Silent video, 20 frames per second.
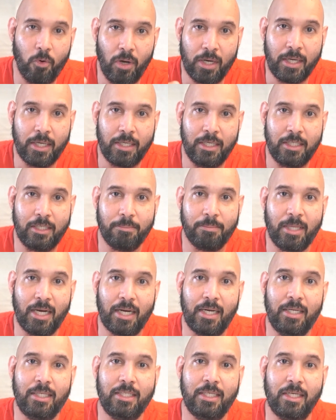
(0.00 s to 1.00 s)
peluang yang
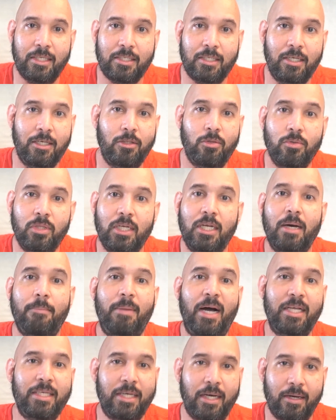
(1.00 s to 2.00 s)
diciptakan Chelsea itu tidak
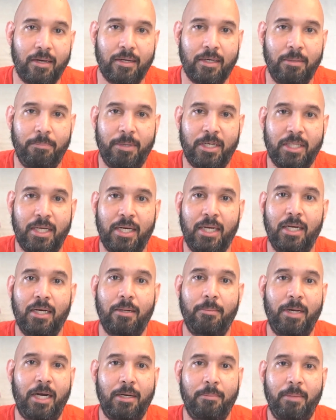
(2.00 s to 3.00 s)
banyak di pertandingan
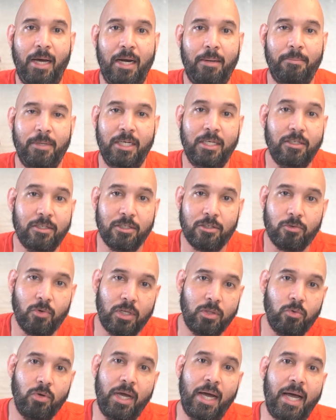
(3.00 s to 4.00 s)
kemarin malam. Ini
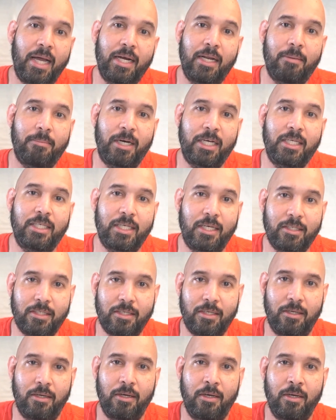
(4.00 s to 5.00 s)
sesuatu yang aneh bagi
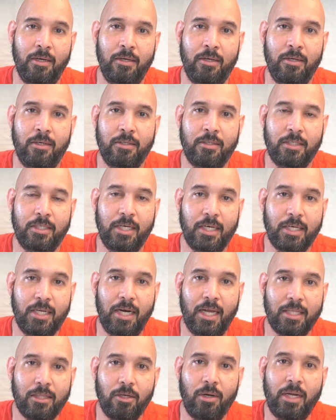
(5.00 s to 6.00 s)
Chelsea sejak
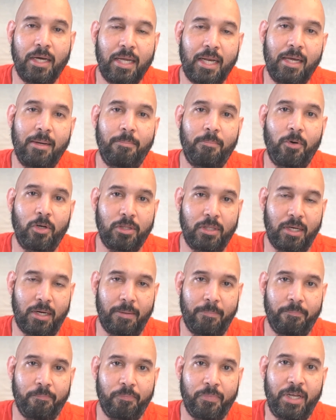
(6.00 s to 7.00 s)
dilatih oleh Graham
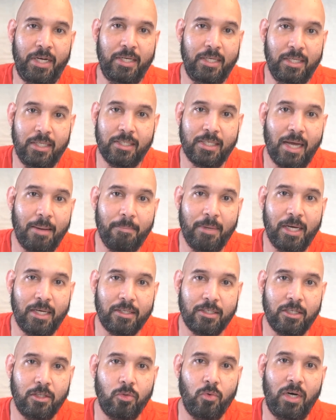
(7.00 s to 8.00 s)
Potter. Dan ini sama
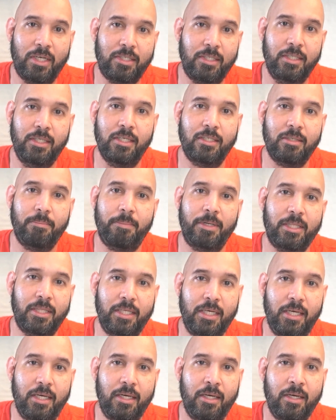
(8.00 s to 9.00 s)
situasinya
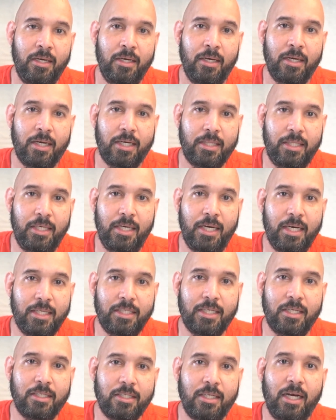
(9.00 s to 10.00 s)
seperti ketika
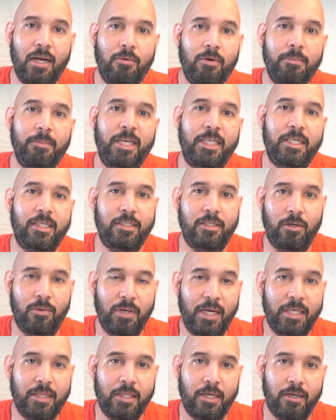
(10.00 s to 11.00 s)
Chelsea lawan Manchester
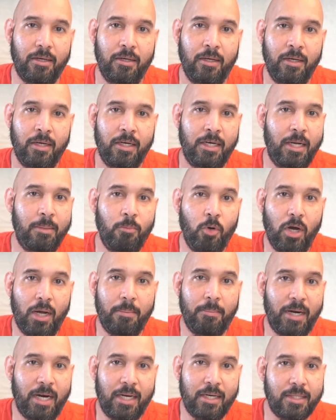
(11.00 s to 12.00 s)
United. Dan
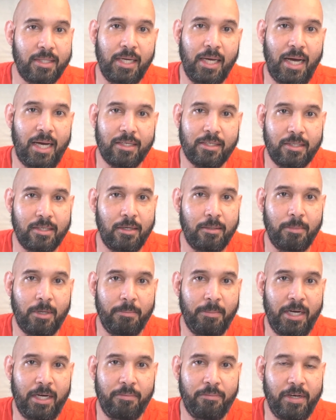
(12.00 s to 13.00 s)
bukan berarti Arsenal
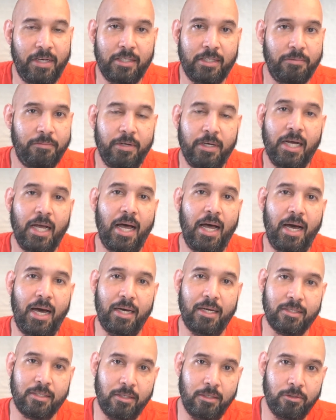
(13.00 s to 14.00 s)
bermain defensif, enggak.
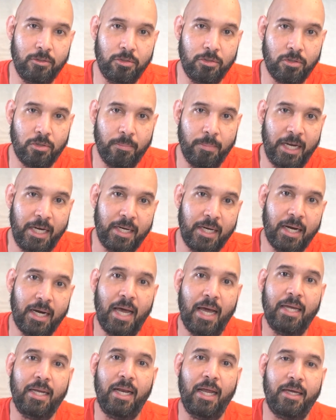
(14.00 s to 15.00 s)
Arsenal justru main dengan
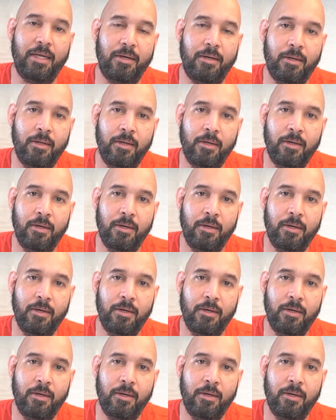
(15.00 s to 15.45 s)
high line.